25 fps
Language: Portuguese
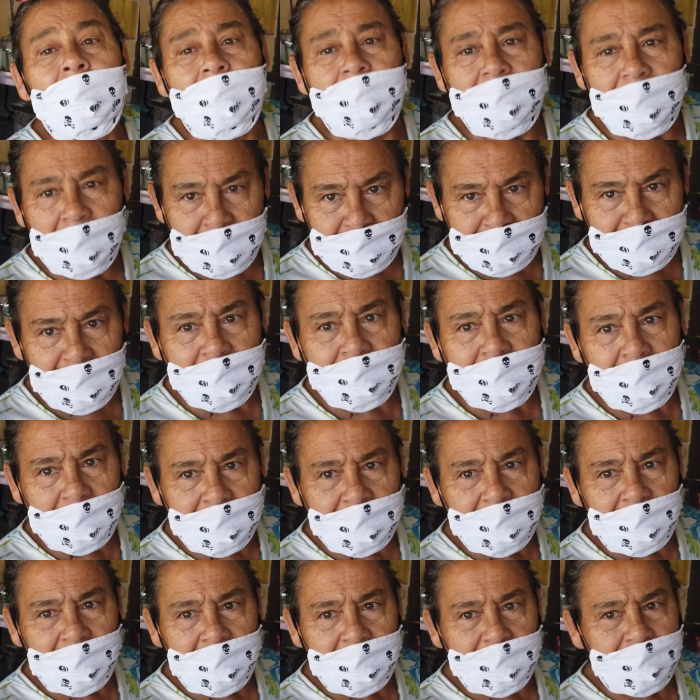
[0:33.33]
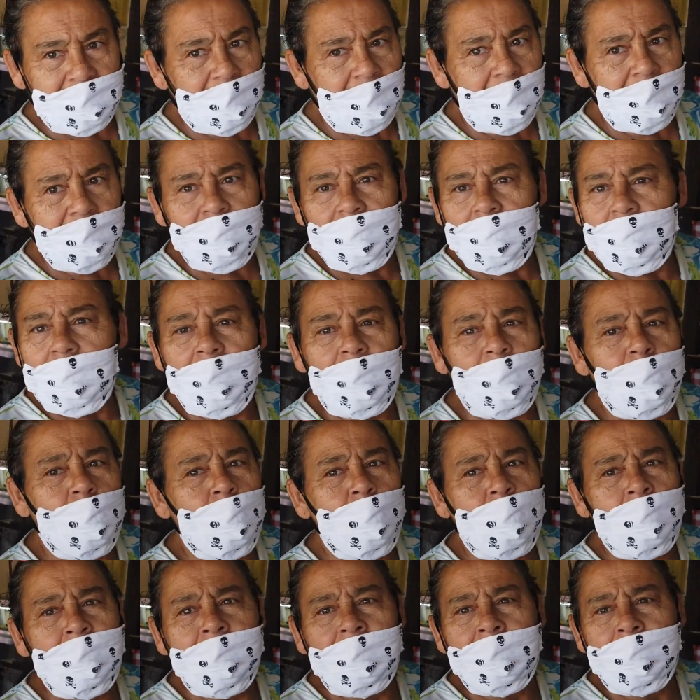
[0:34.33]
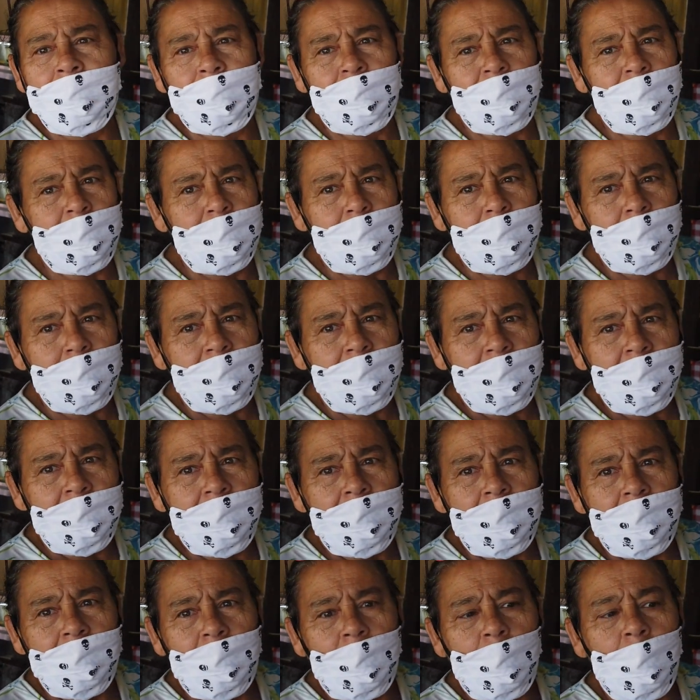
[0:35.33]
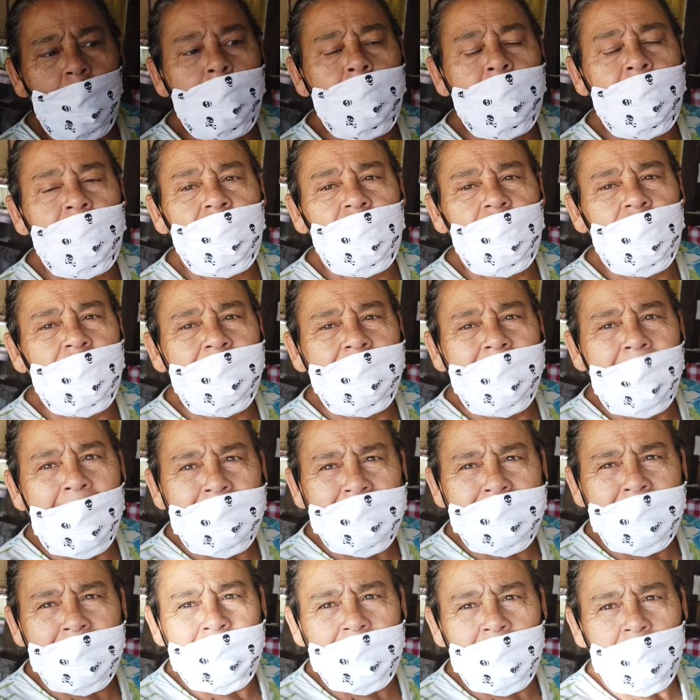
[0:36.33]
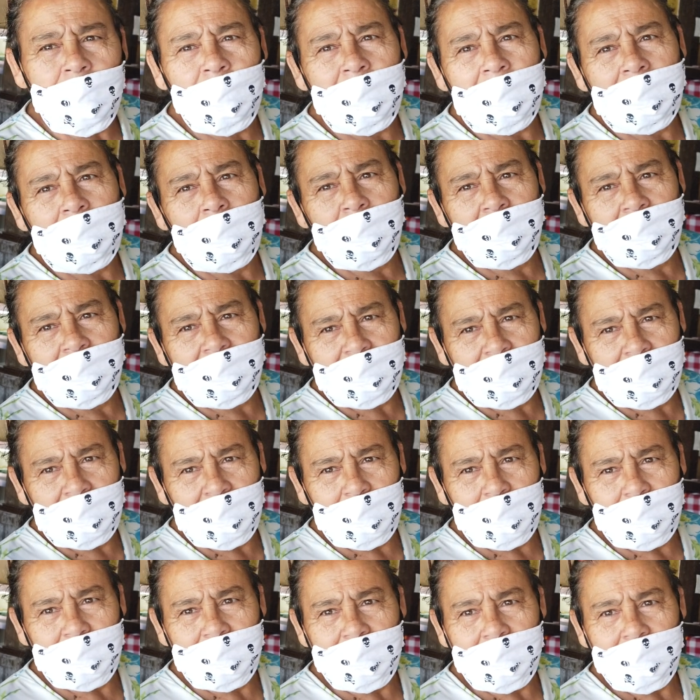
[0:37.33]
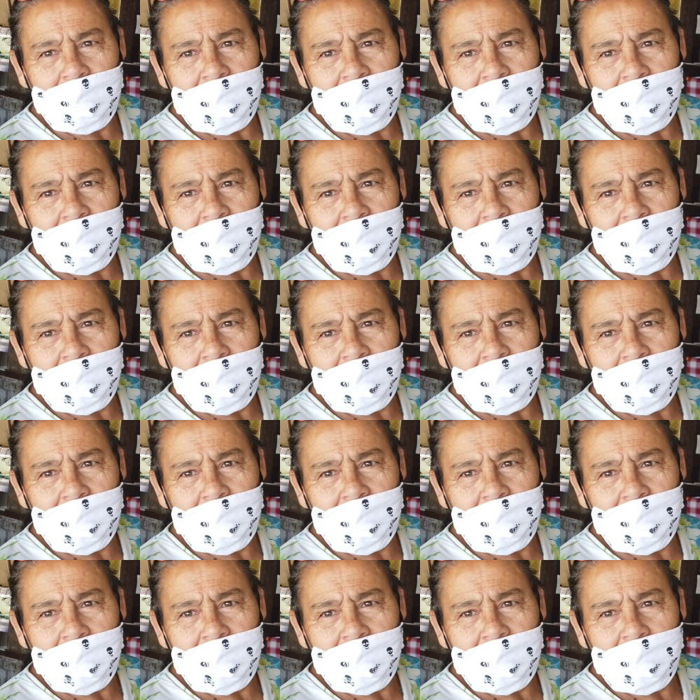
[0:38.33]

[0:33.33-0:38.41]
63 anos e nunca fui omitir nada daquilo que aconteceu.